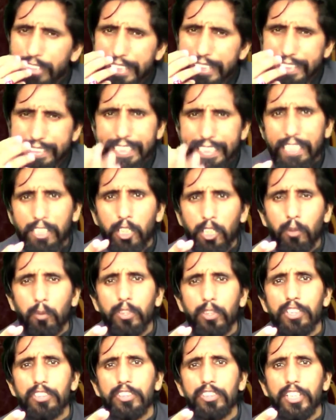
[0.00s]
इस तरह का
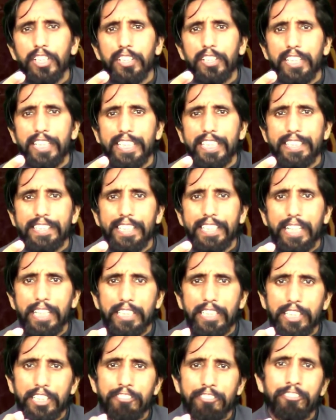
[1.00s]
कोई डिसीजन ले लेते हैं
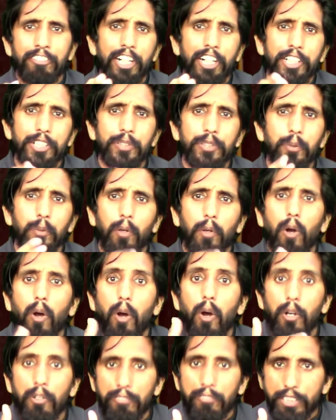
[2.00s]
यानी फाइंड योर
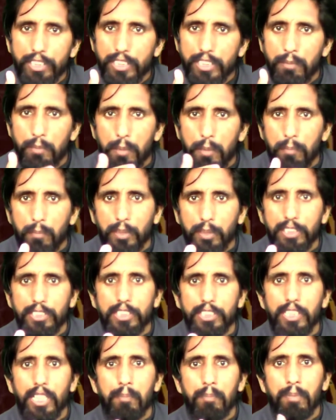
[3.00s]
ऑन वे जब हम
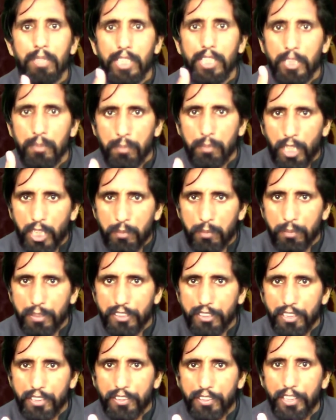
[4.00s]
किसी अपने ही बात पे
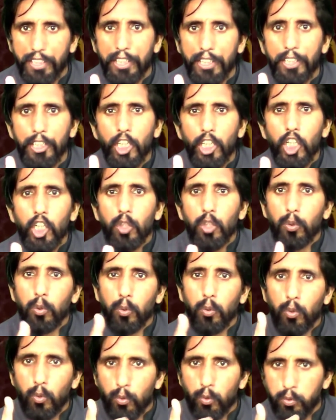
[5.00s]
चलते हैं
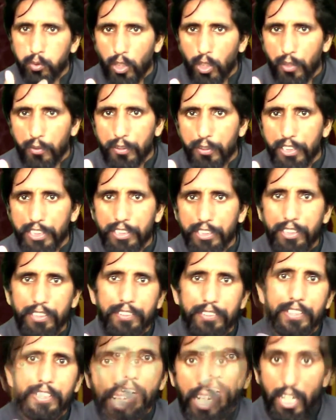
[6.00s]
लोगों को फॉलो नहीं
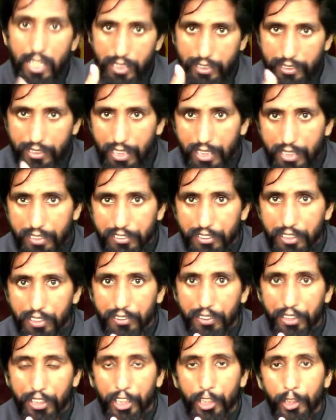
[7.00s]
करते अलग थलग
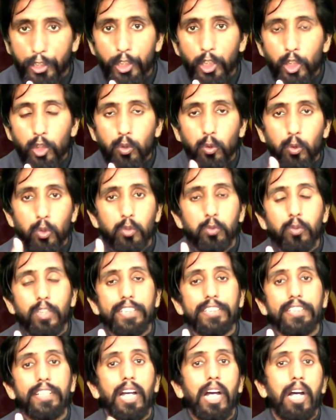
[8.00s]
चलते हैं तो उस
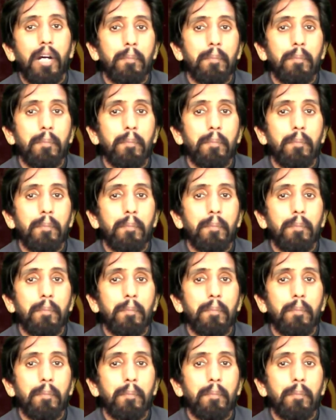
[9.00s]
वक्त